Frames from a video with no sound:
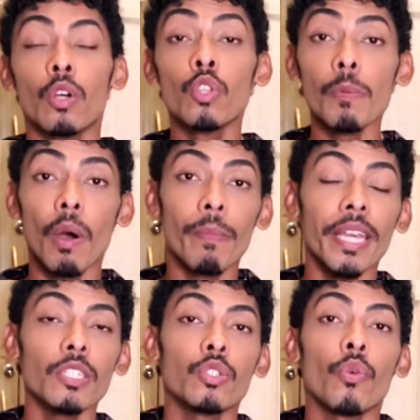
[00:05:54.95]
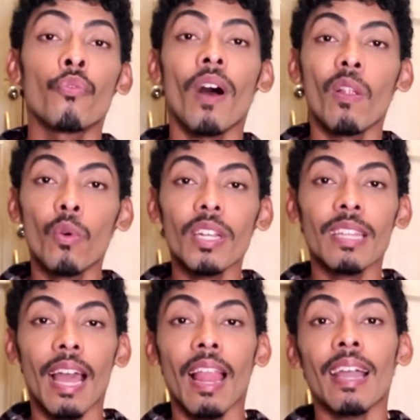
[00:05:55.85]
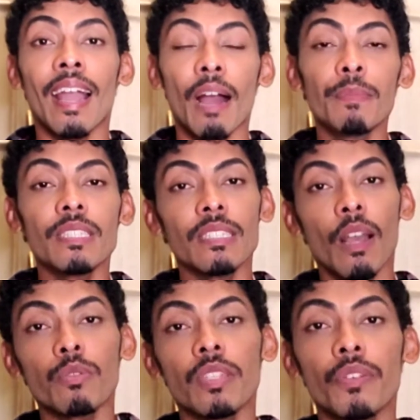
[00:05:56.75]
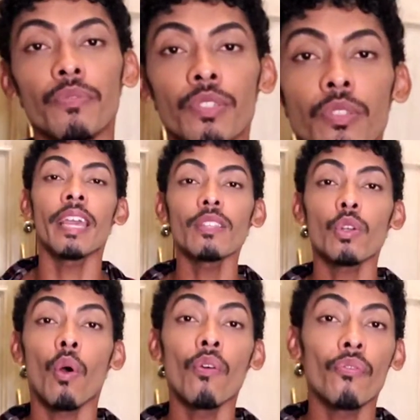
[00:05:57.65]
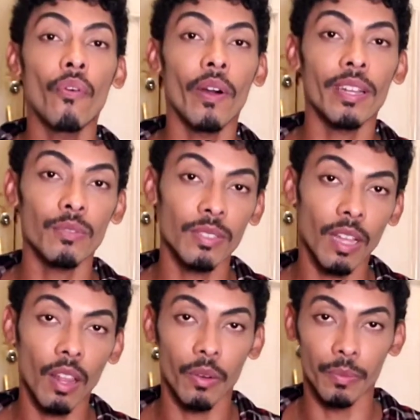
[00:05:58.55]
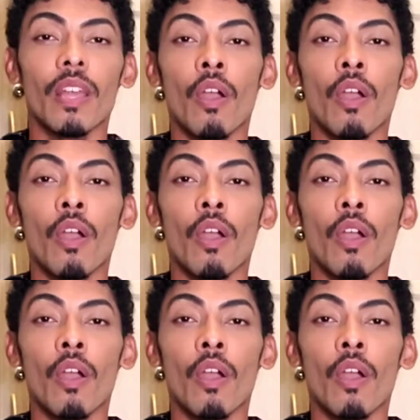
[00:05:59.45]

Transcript: normalmente o valor dela cabe sim ao serviço, dentro ou fora do salão.